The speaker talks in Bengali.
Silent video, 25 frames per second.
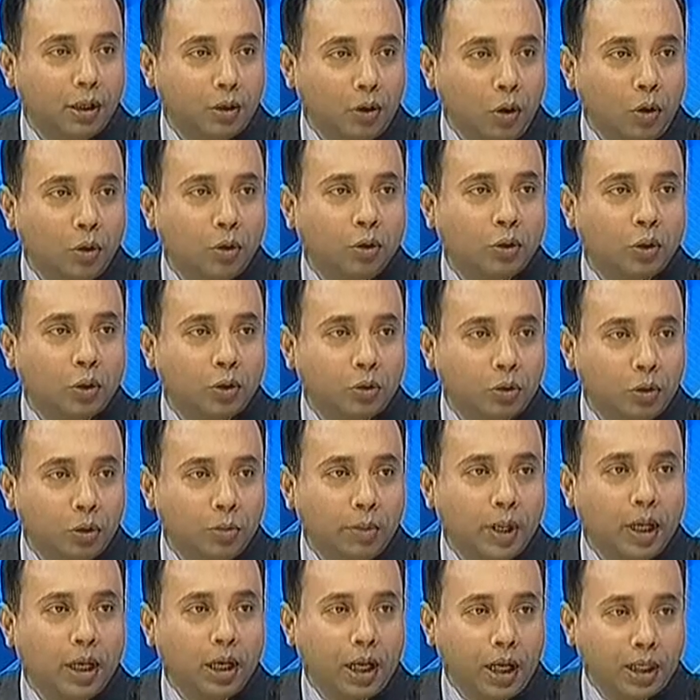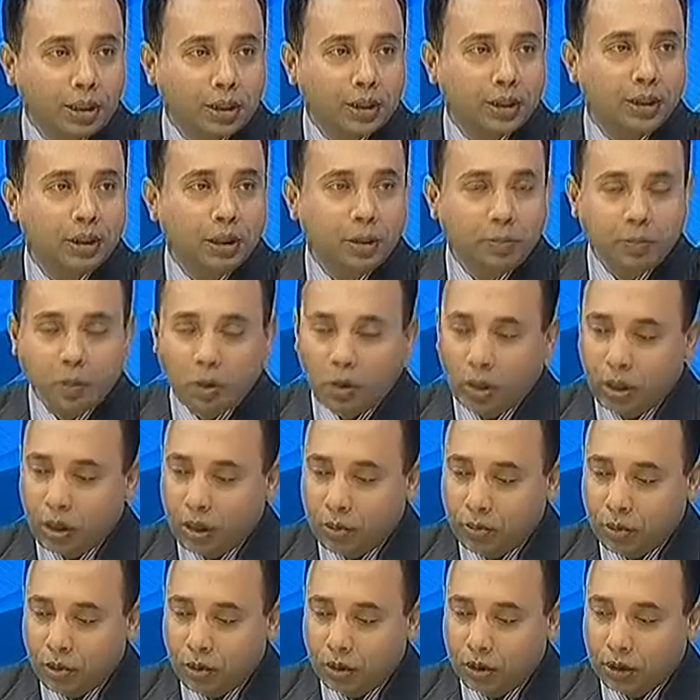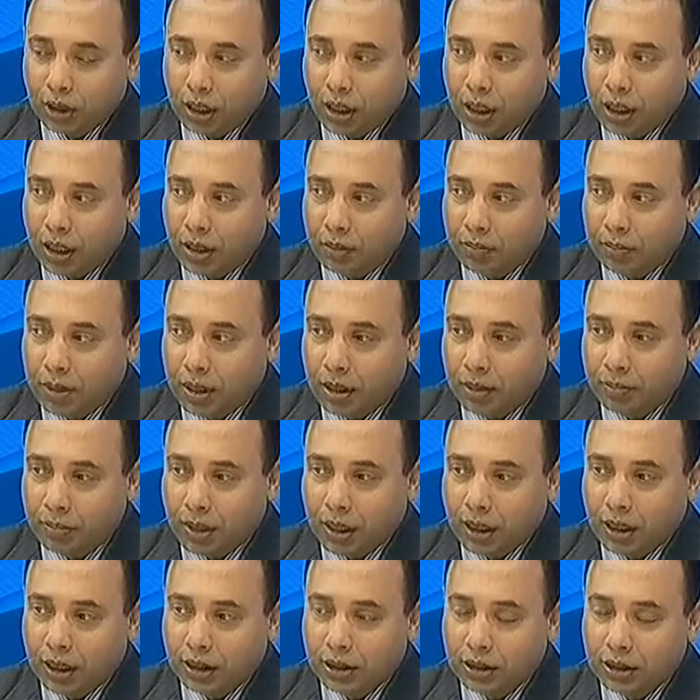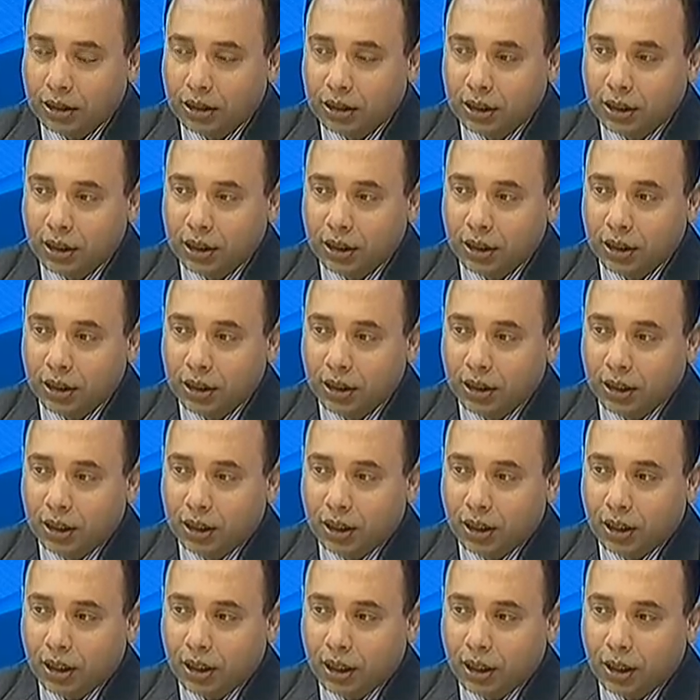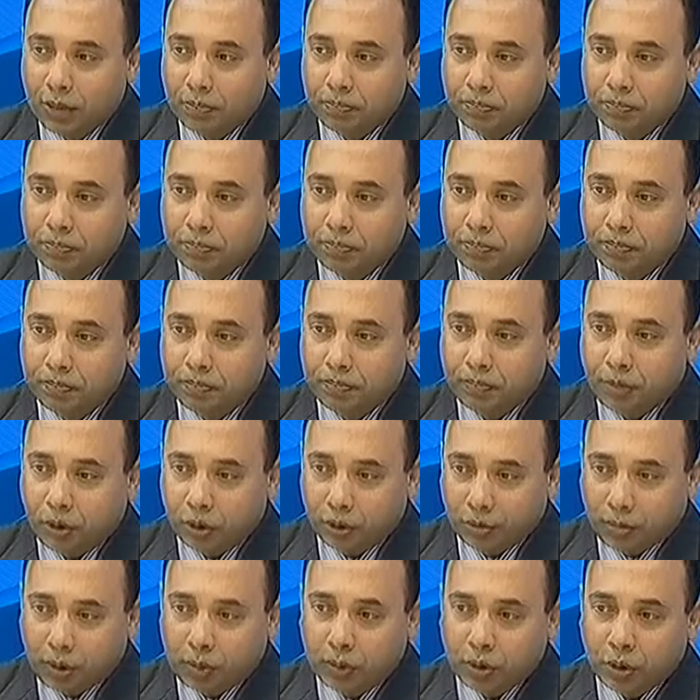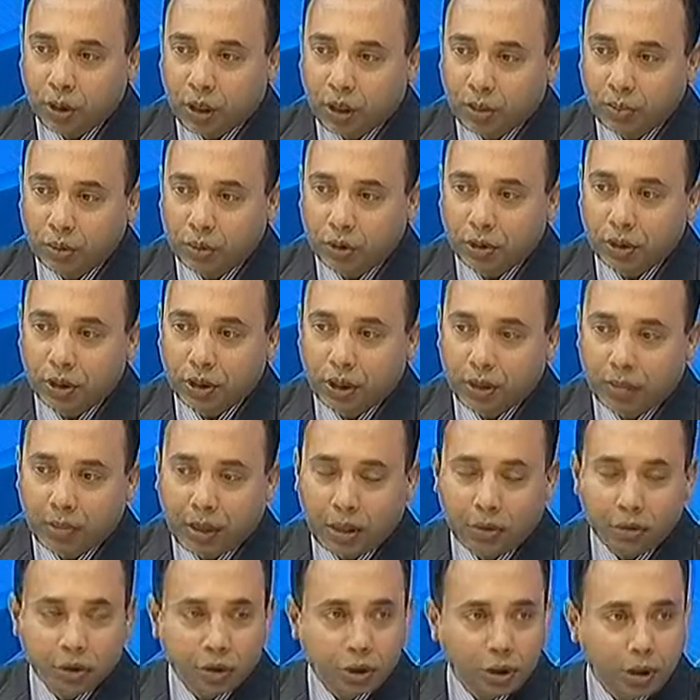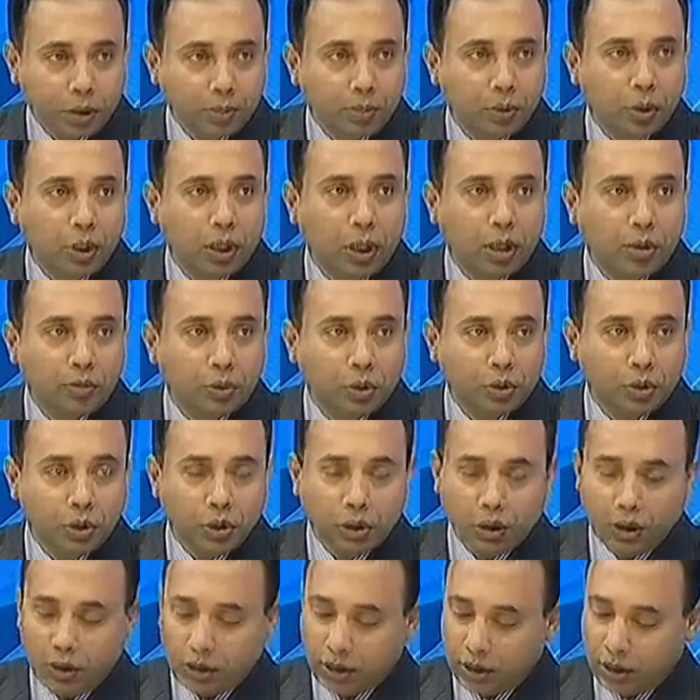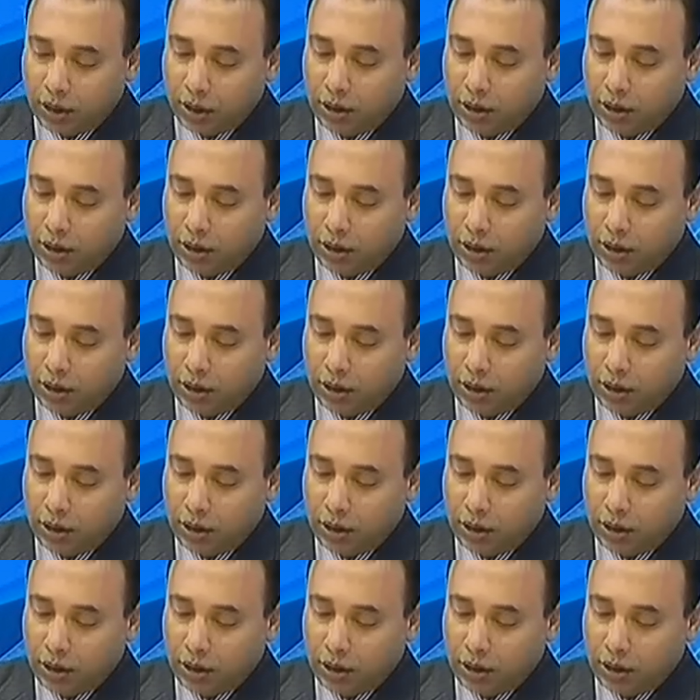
গণতন্ত্র বা রাজনীতি পড়ে এবং তারা বাংলাদেশের বর্তমান প্রধানমন্ত্রীকে মালয়েশিয়ার প্রধানমন্ত্রীর